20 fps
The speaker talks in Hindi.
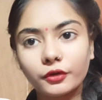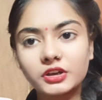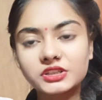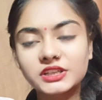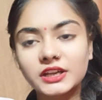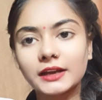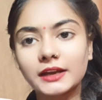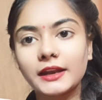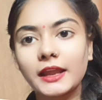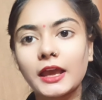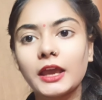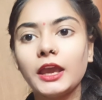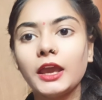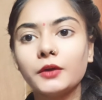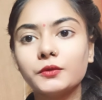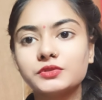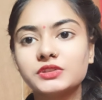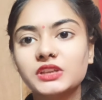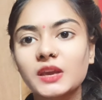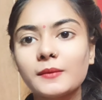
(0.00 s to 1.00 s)
वॉश करना
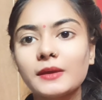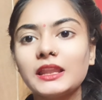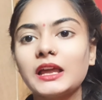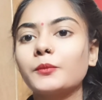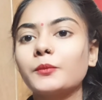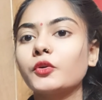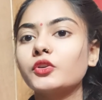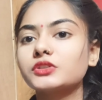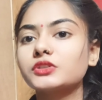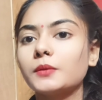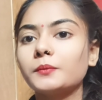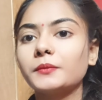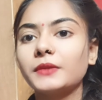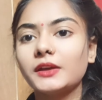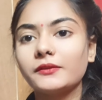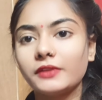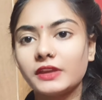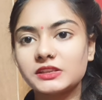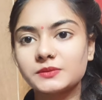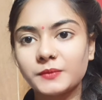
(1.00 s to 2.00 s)
है उसके बाद आपको इसको
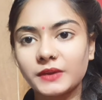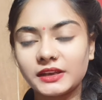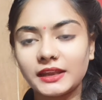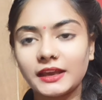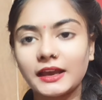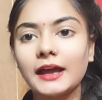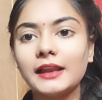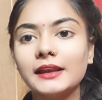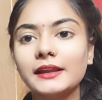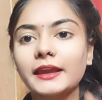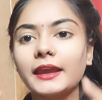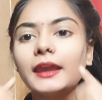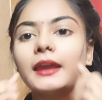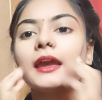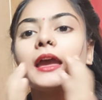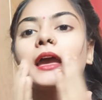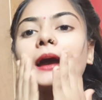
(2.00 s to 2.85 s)
अपने फेस पर निकाल के